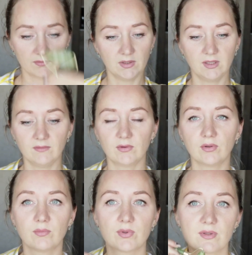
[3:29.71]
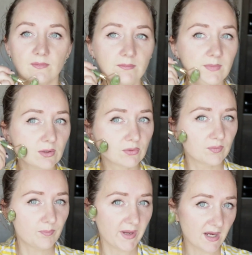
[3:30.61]
Таким вот образом. Минут
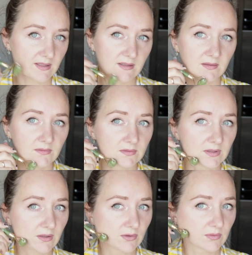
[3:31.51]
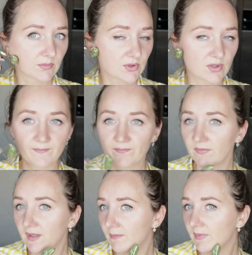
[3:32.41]
пять вот так вот можно
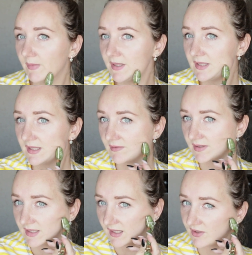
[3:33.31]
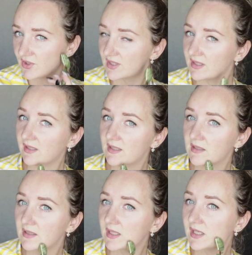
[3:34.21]
помассировать. Стараюсь сейчас это
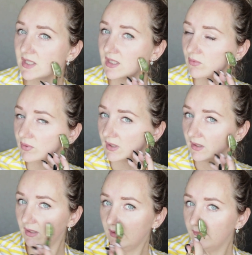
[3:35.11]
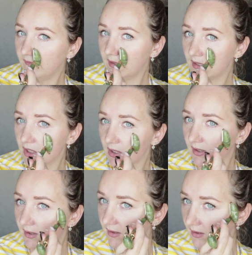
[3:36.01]
делать каждое утро и
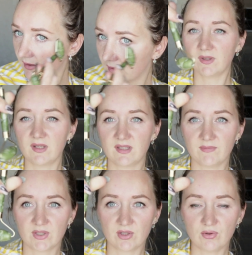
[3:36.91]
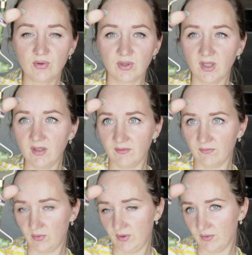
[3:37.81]
вечер. Классный массажер, я
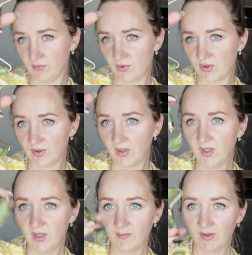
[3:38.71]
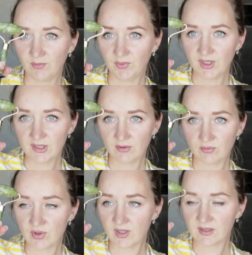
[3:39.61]
довольна очень. Поэтому, если
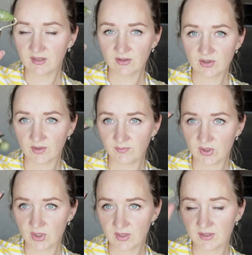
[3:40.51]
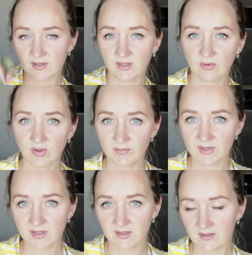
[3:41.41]
нужна ссылочка, пишите, скину
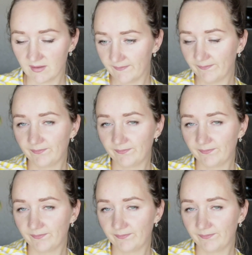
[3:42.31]
обязательно.